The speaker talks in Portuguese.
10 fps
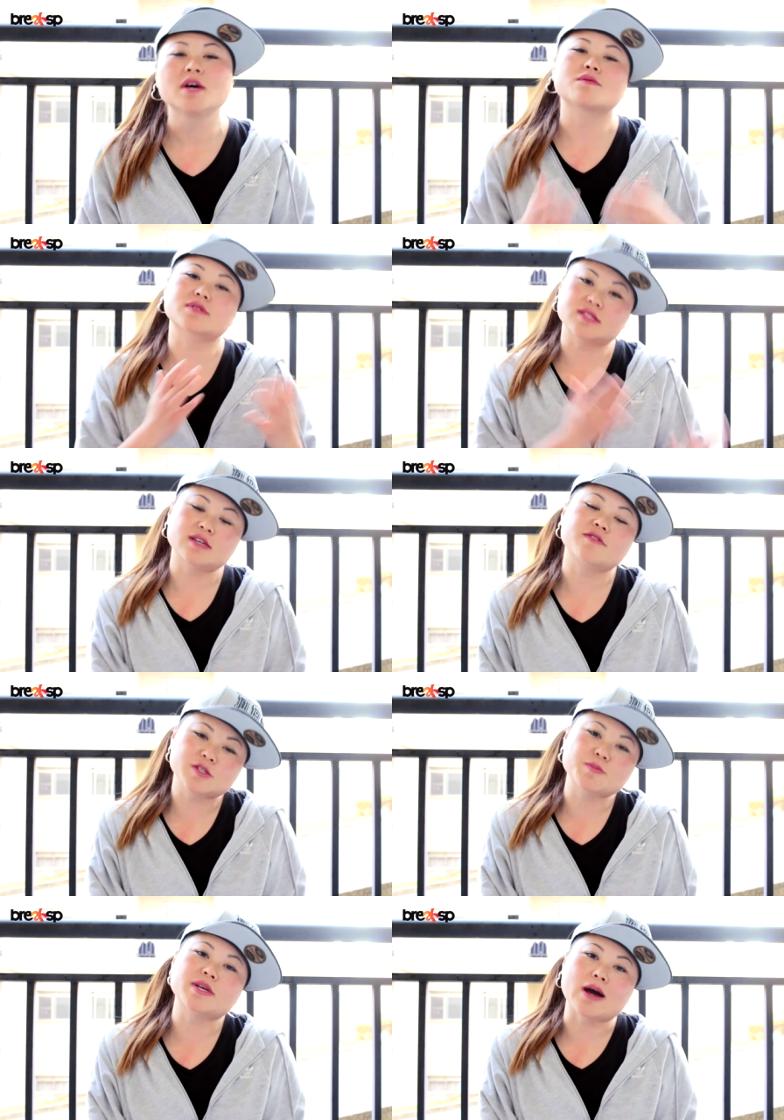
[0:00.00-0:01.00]
Você tem que
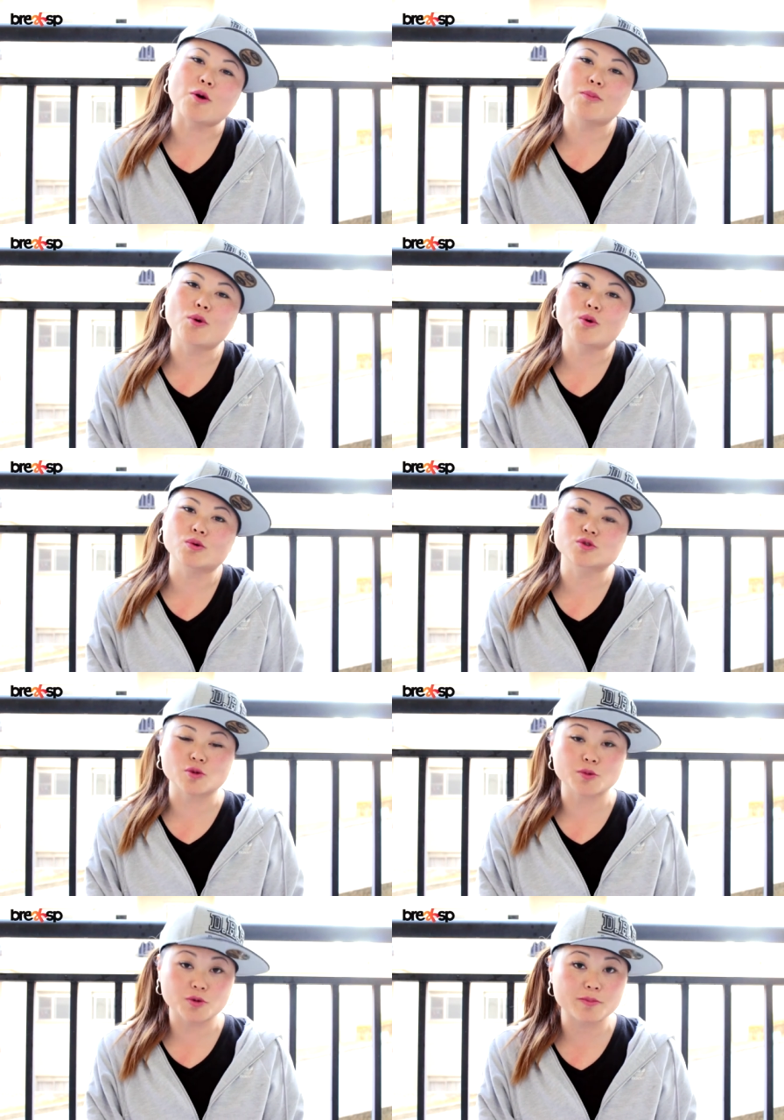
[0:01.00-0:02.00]
explicar um pouco
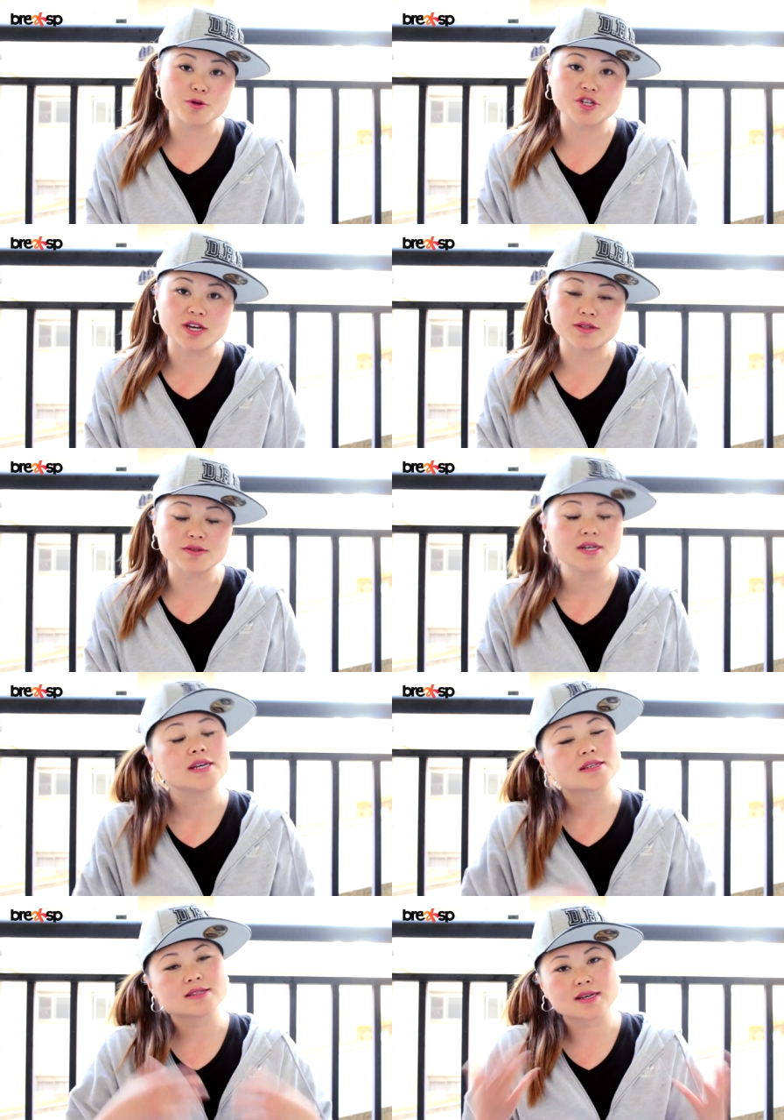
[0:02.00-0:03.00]
sobre o que é projeto,
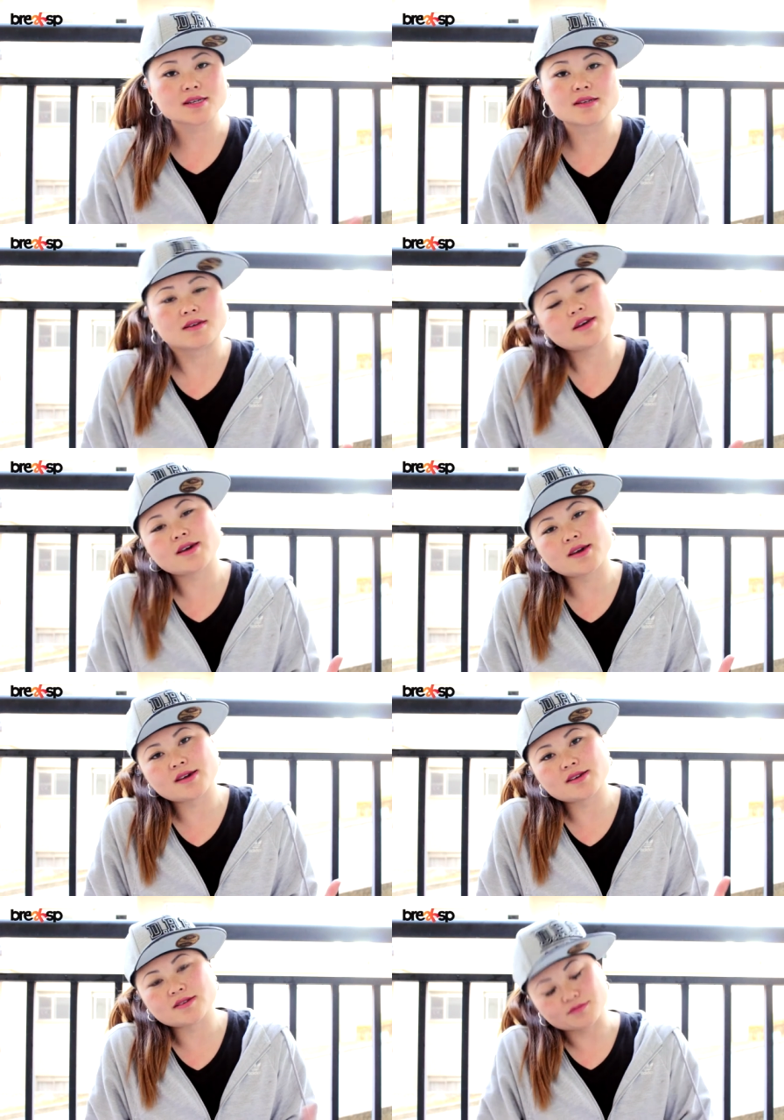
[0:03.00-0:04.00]
né?
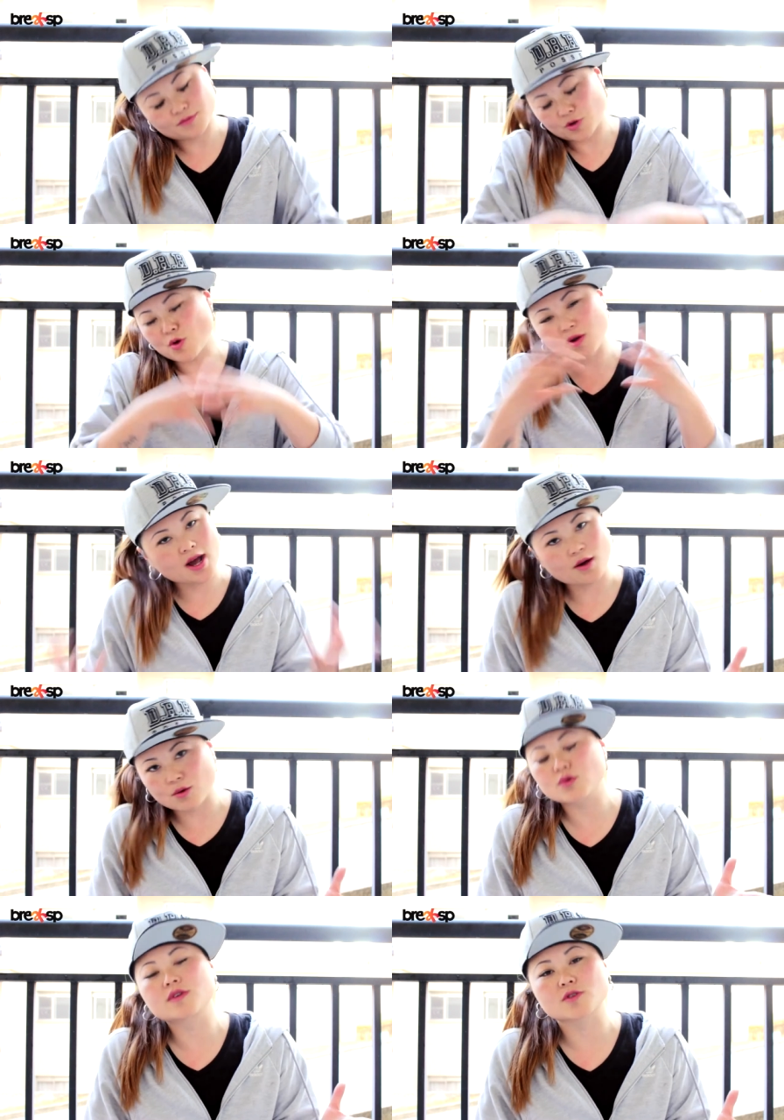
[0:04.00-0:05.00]
É, colocar
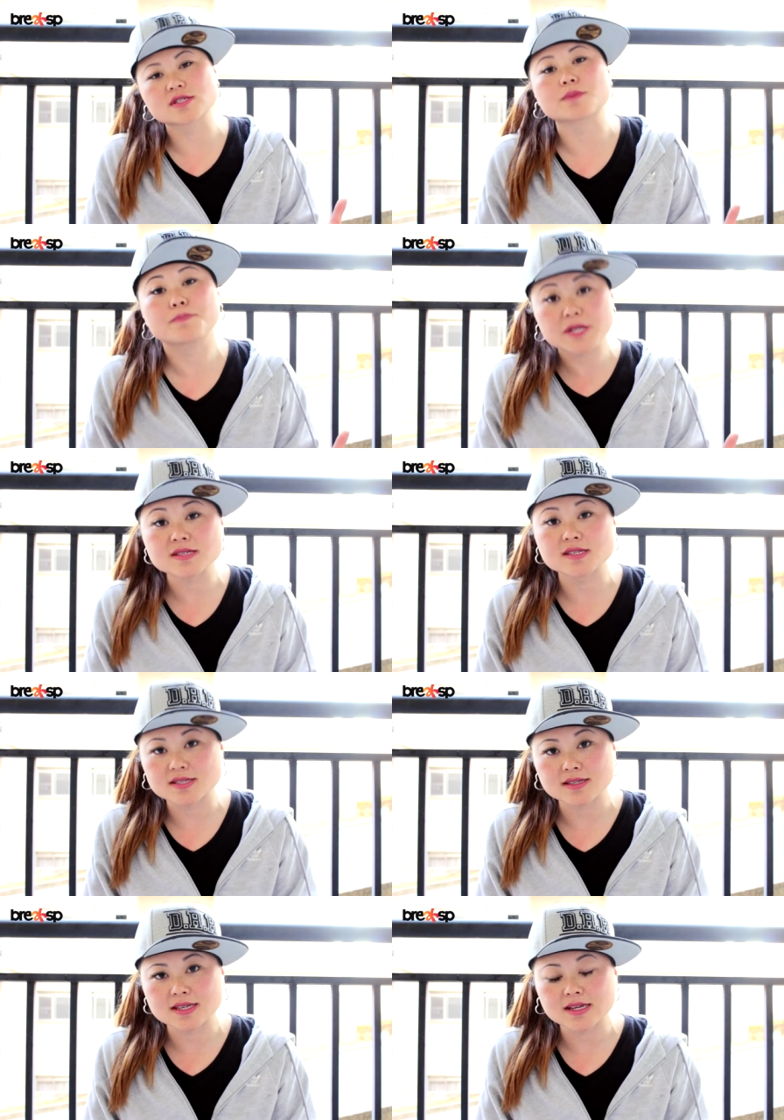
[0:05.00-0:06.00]
o que você
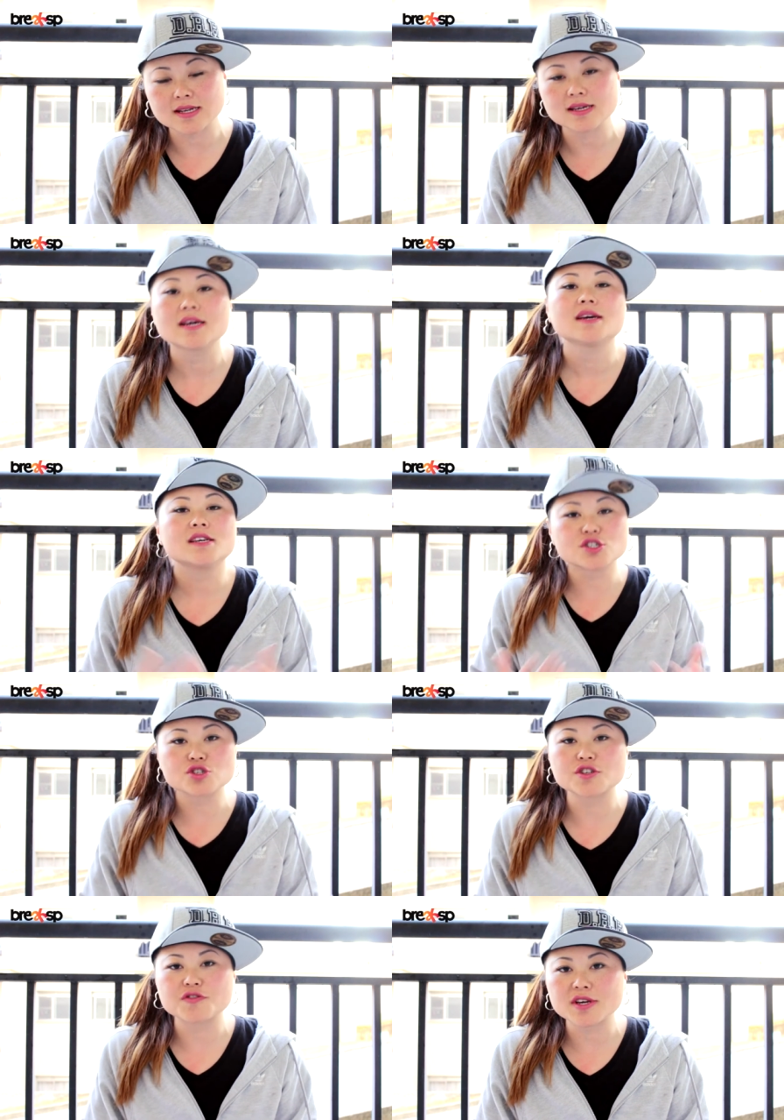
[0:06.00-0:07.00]
precisa dele e
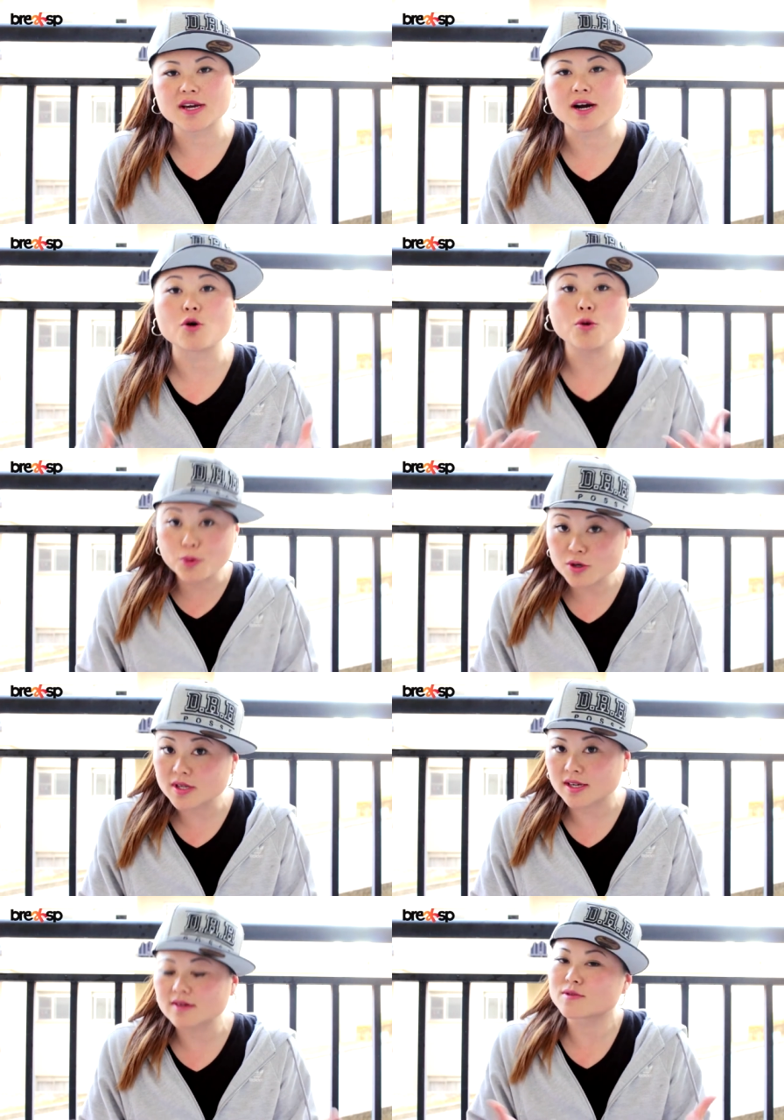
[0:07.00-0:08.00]
justificar o
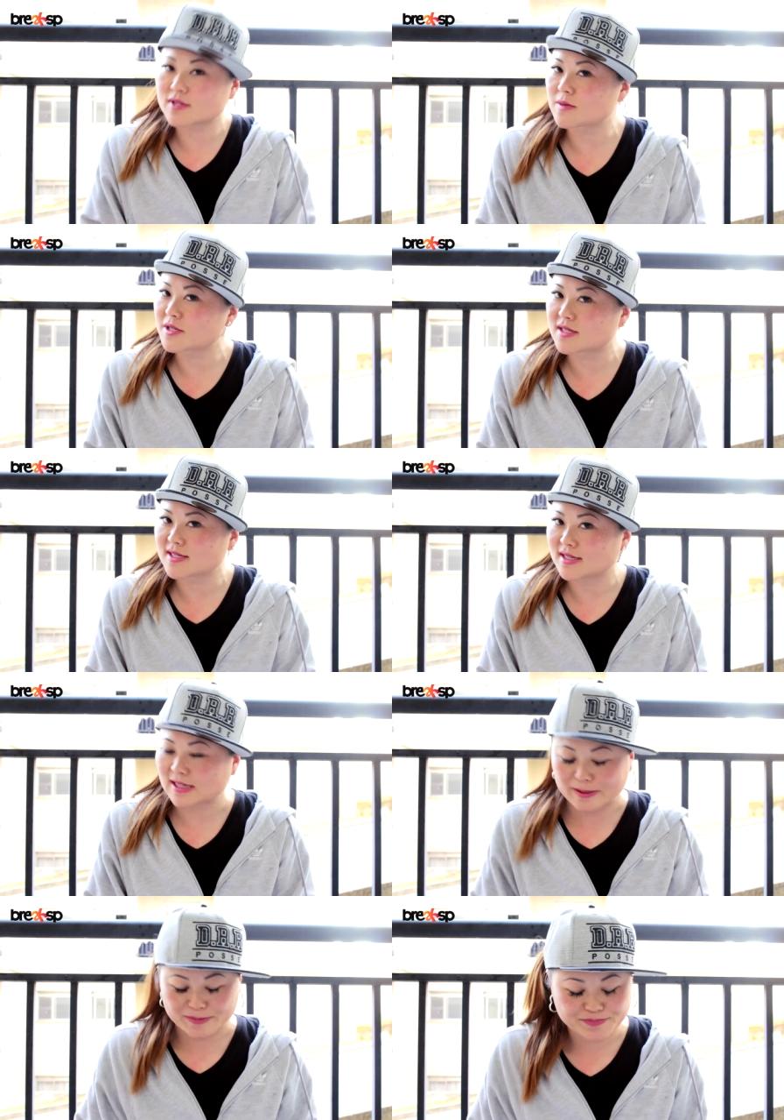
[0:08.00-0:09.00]
porquê você precisa
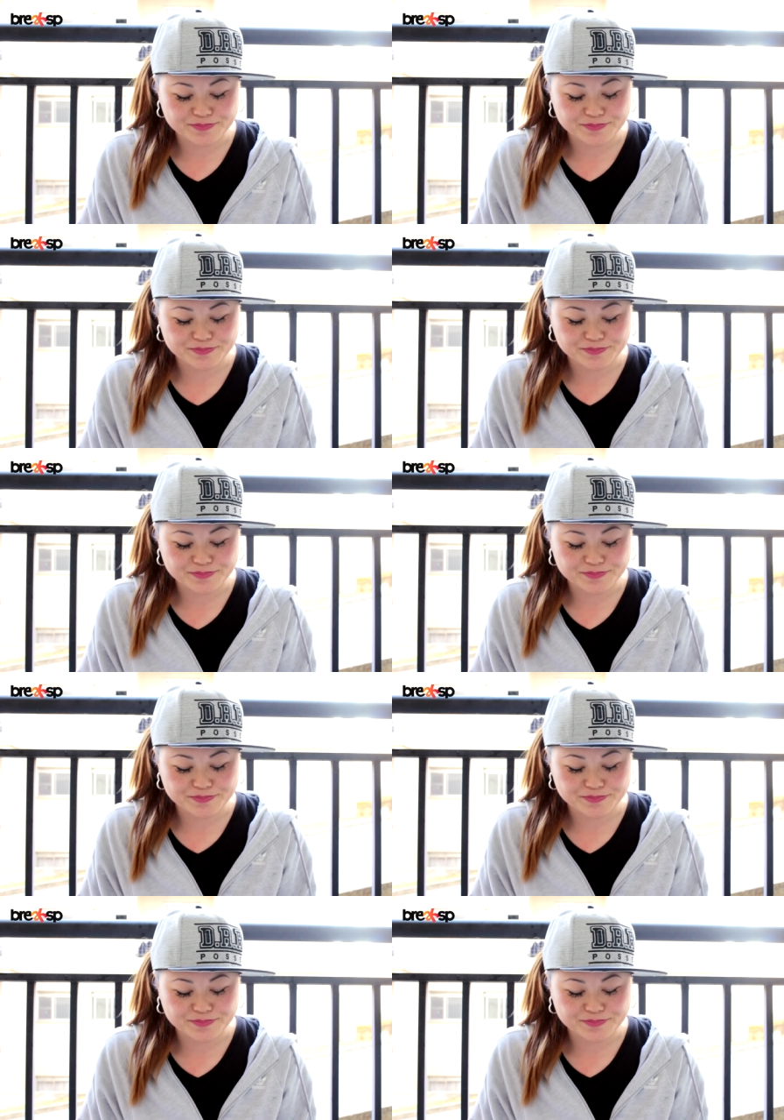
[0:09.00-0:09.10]
dele.